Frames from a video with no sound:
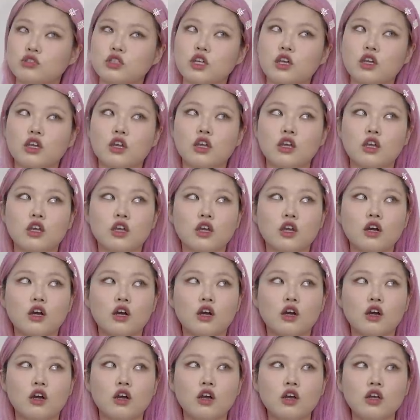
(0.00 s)

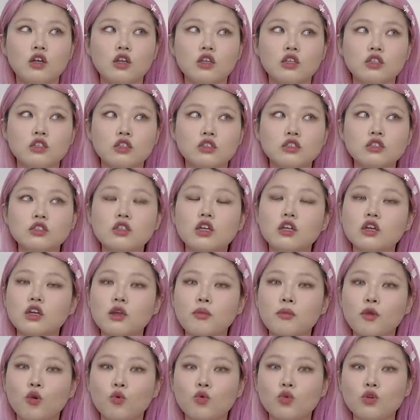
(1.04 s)
제가
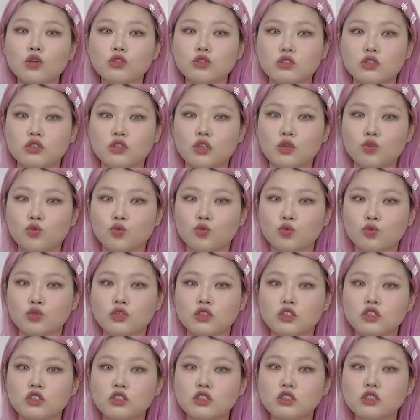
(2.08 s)
인스타그램에 올렸을 때도
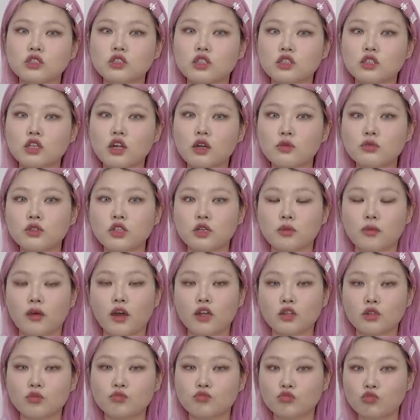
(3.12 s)
진짜 사람들이
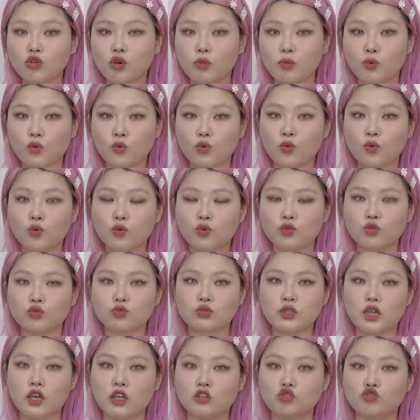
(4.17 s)
많이 물어보고 그리고
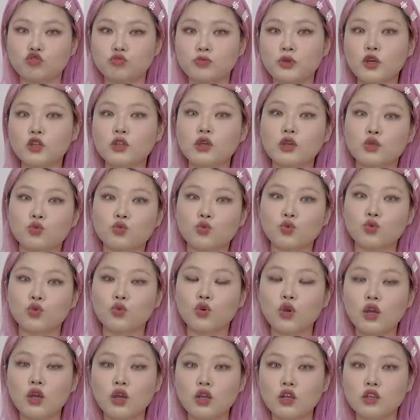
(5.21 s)
제
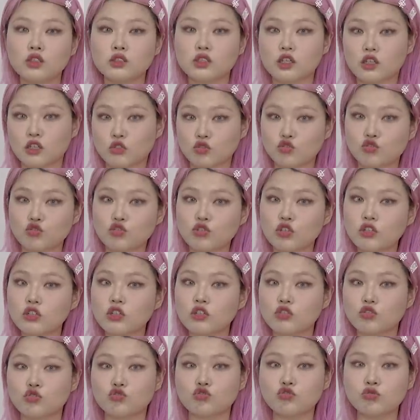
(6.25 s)
주변에도 제가
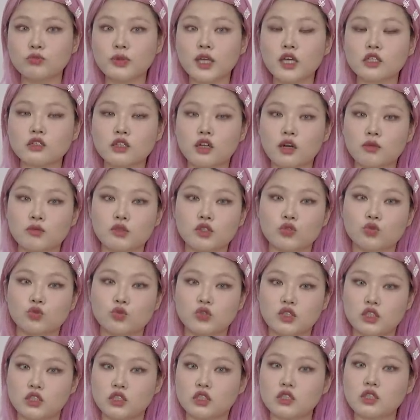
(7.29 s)
추천해서 구매한 사람들도
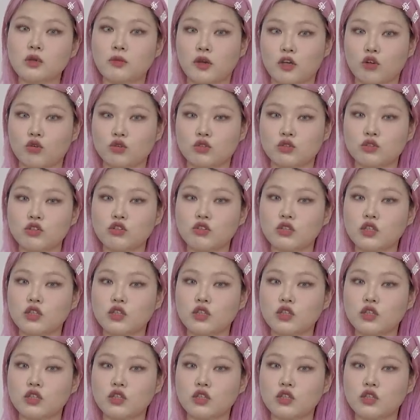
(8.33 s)
진짜 많거든요.